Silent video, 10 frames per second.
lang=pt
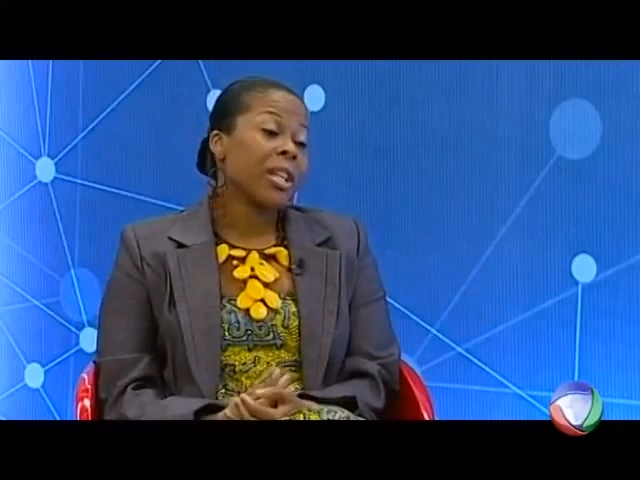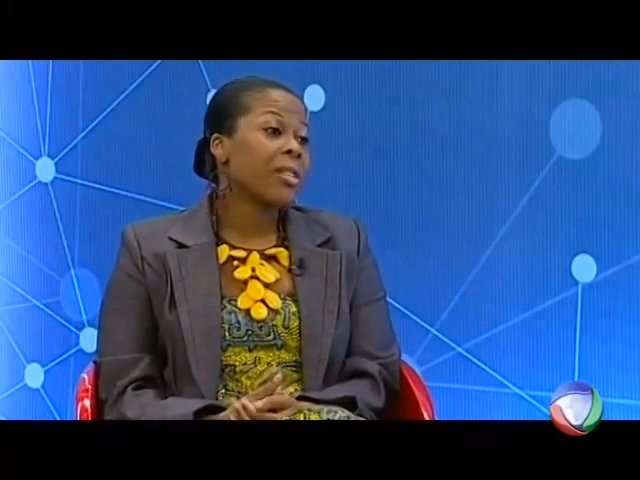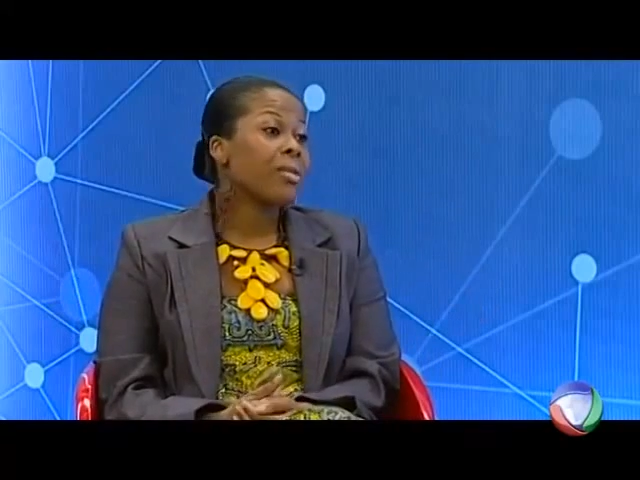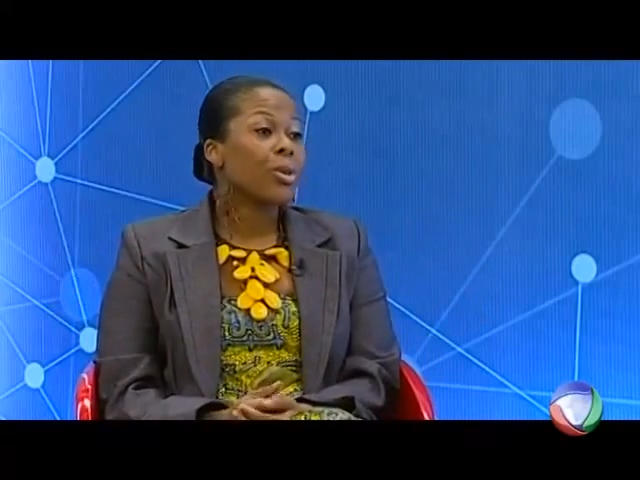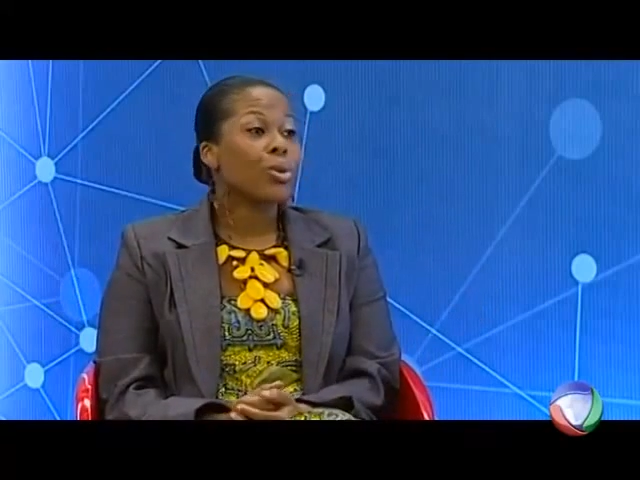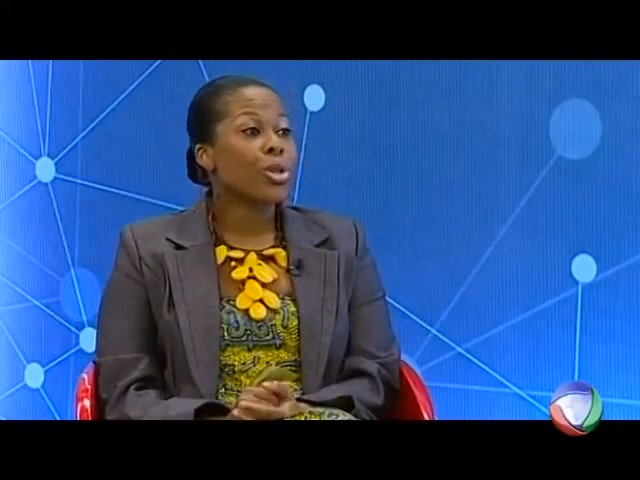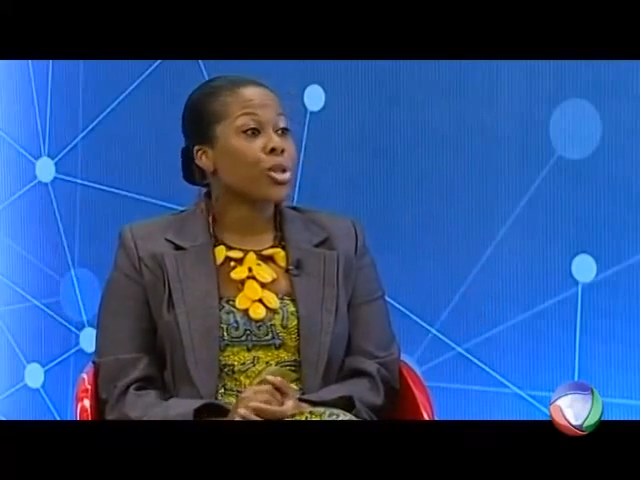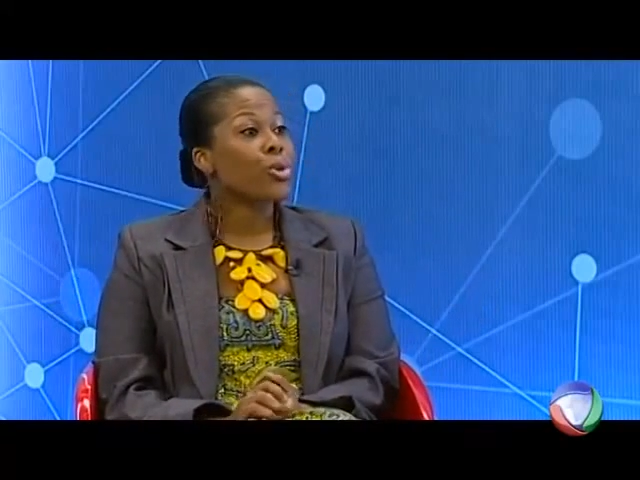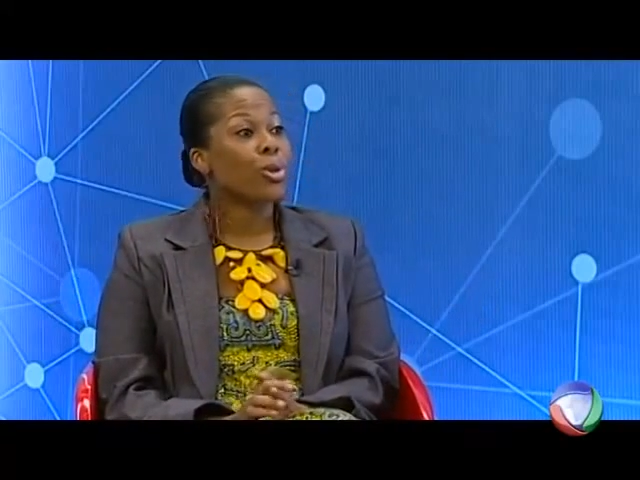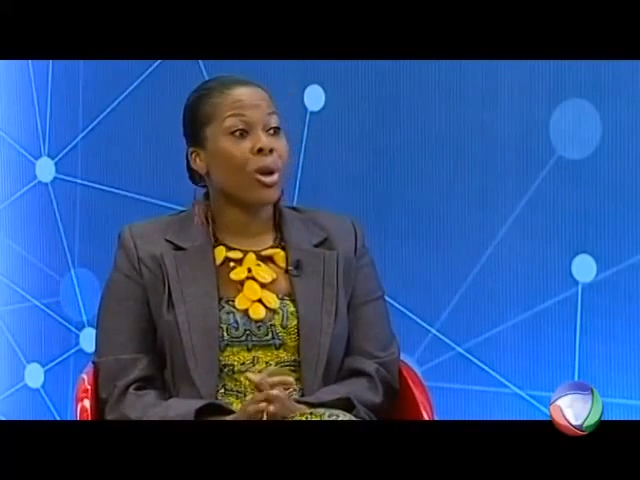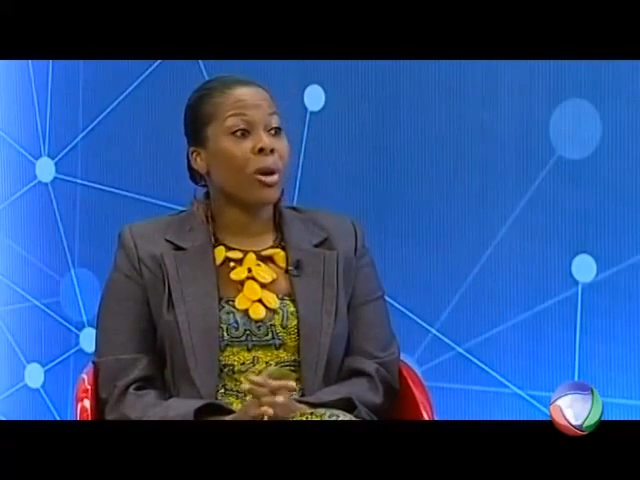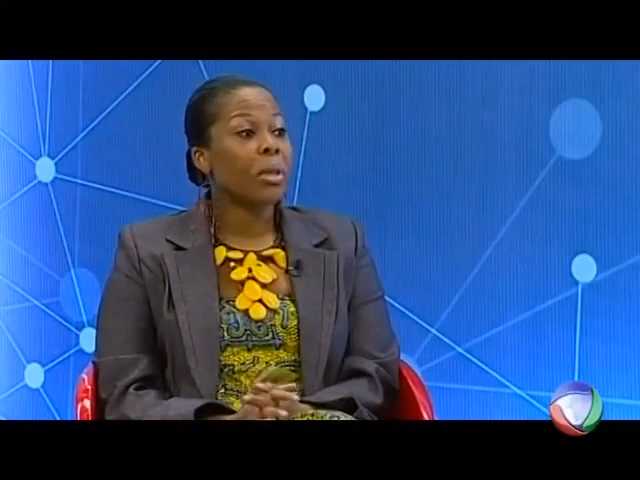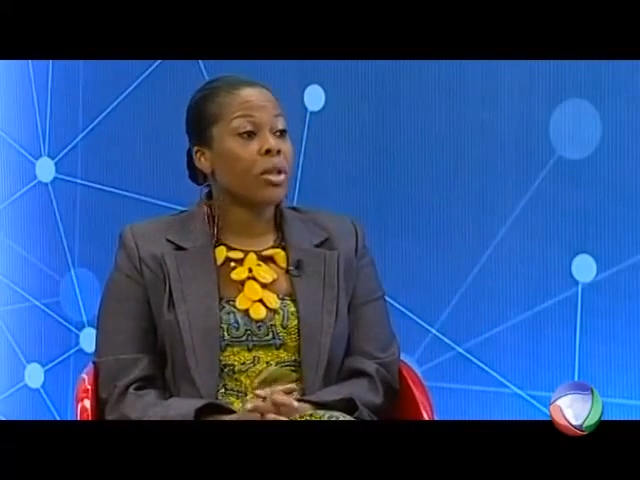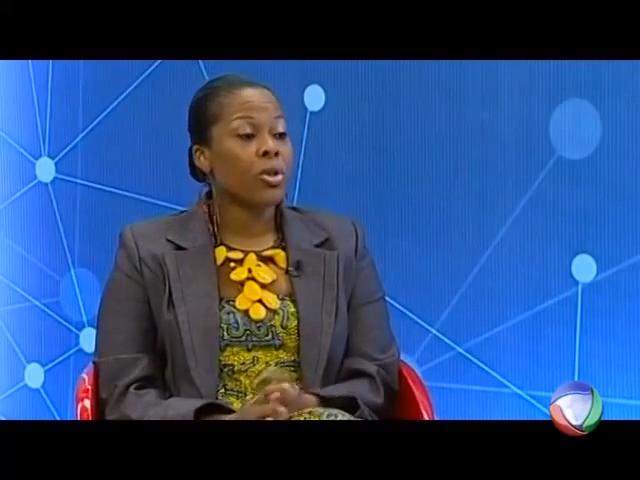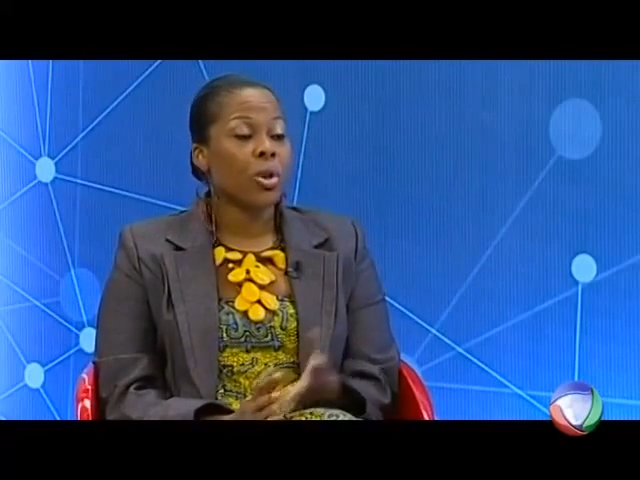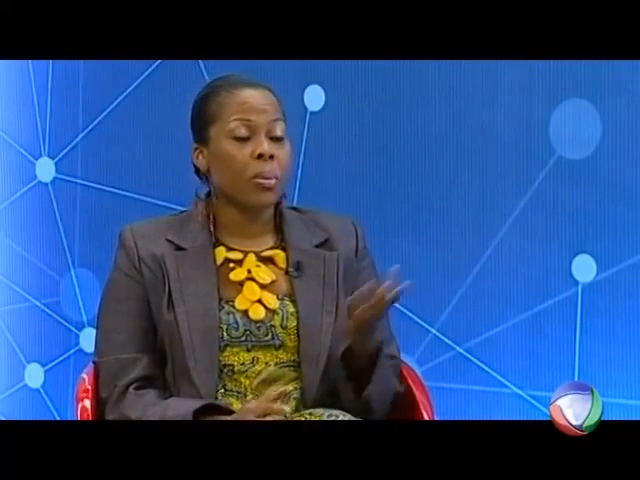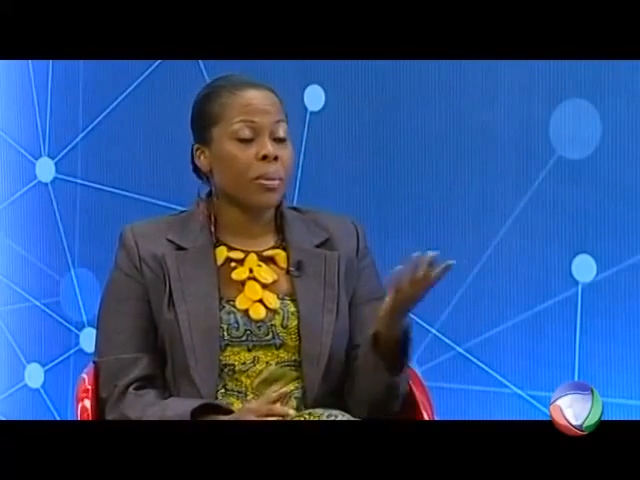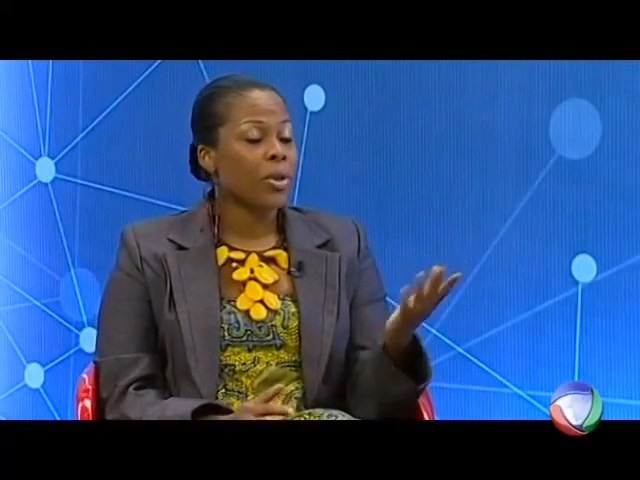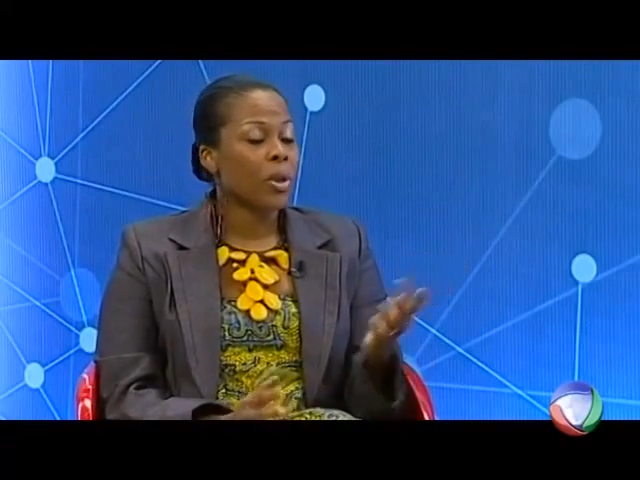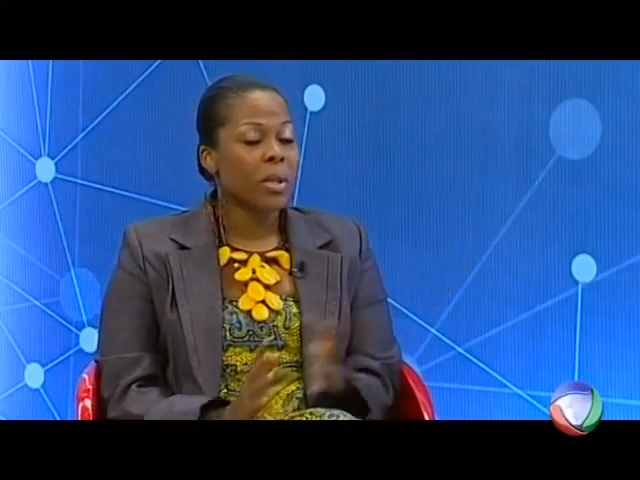em valores astronómicos, só,
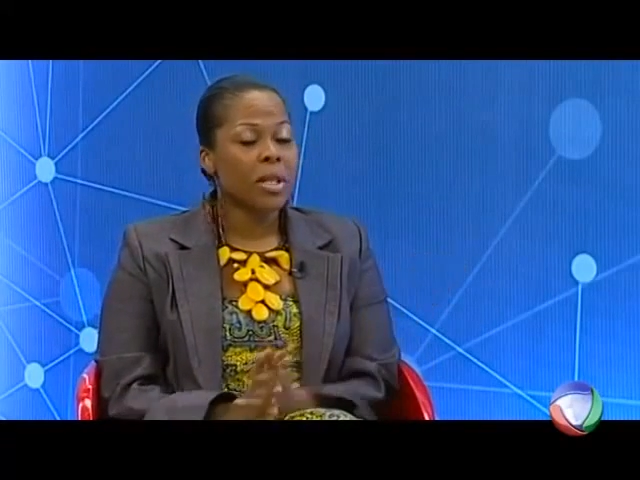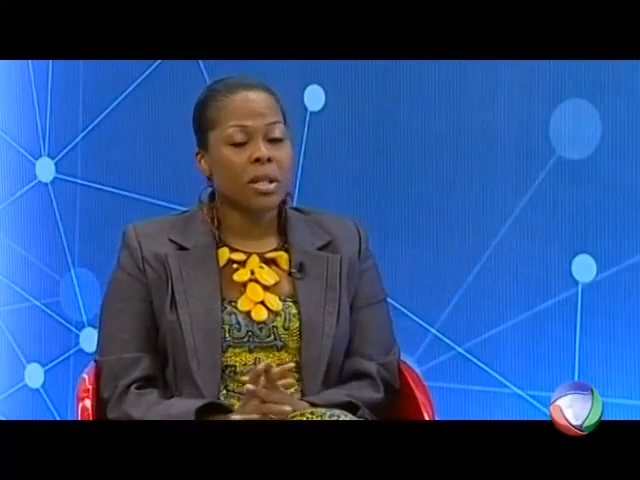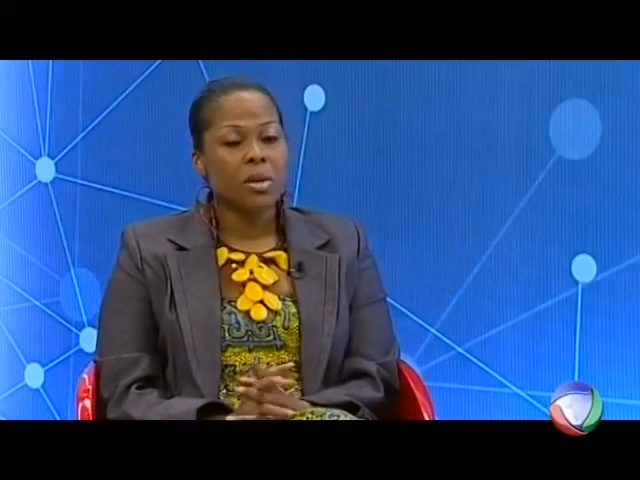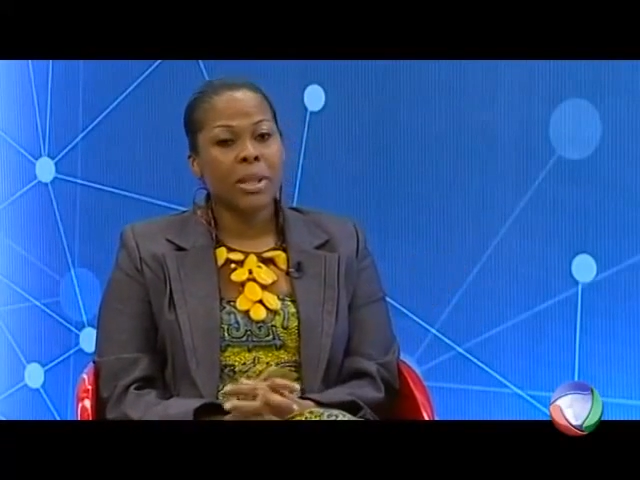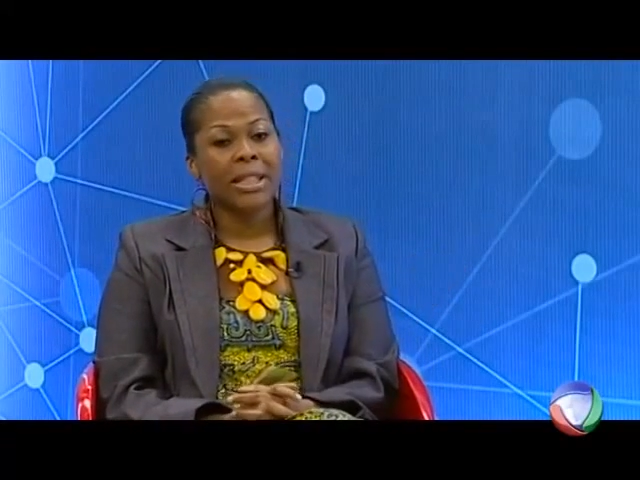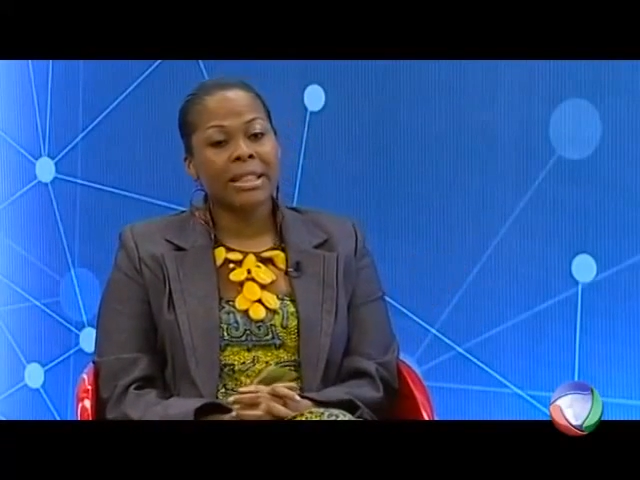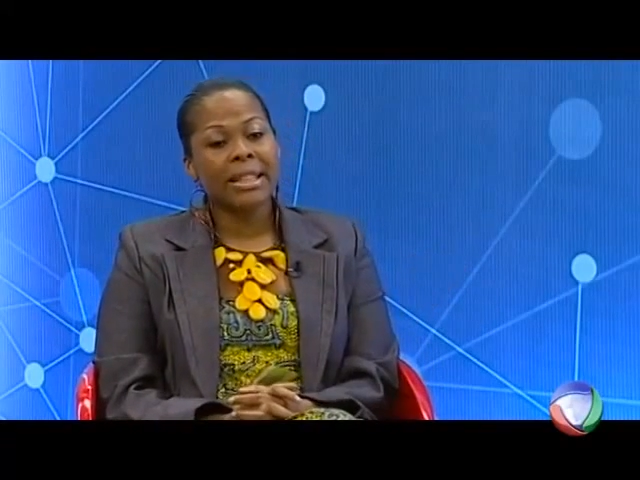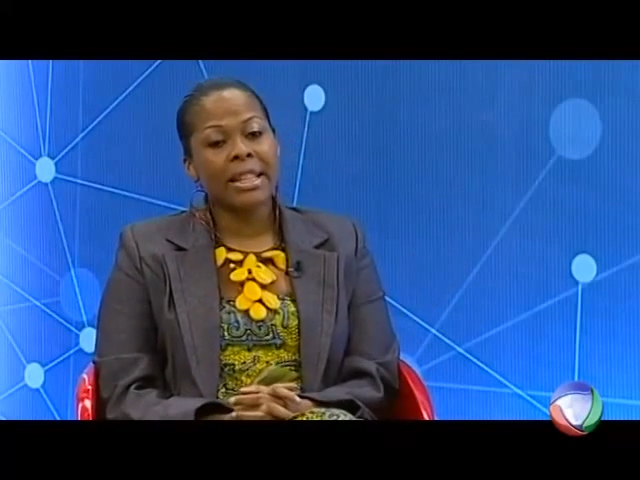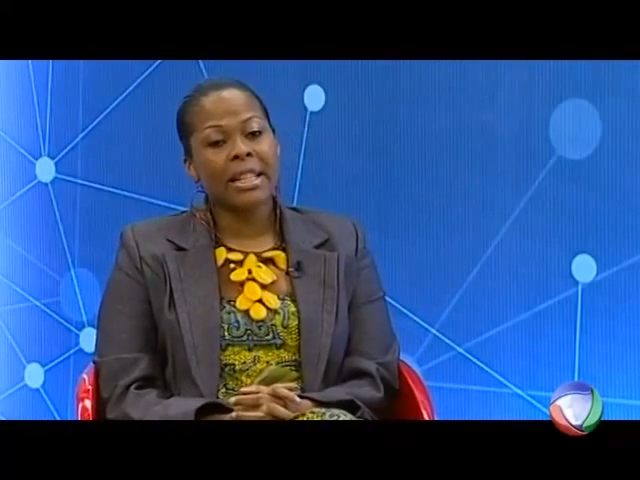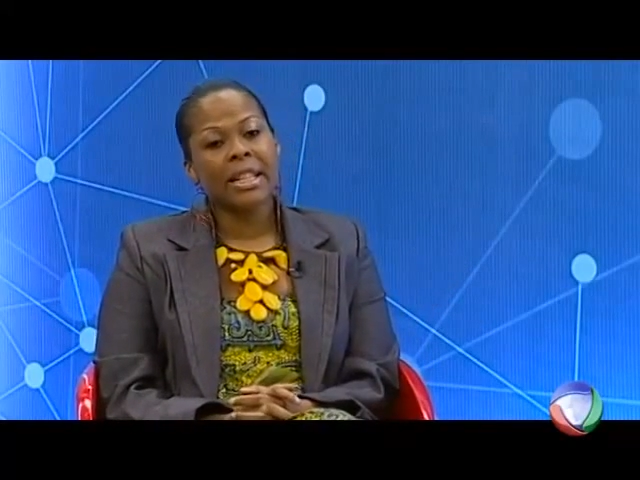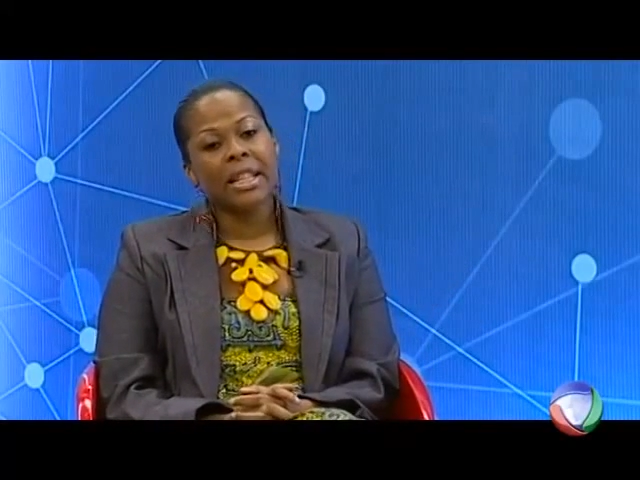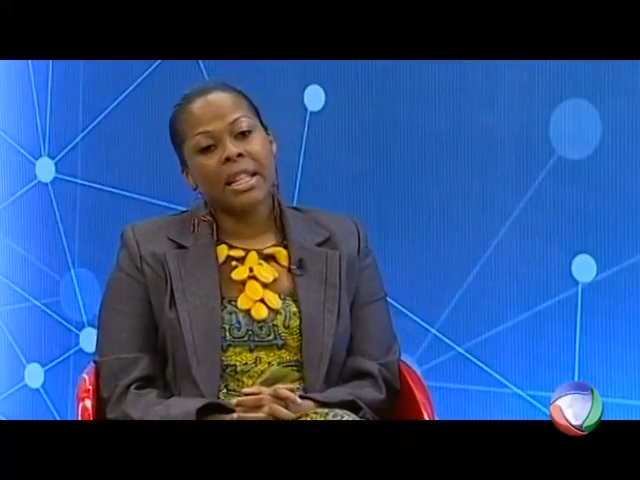só para se ter uma ideia.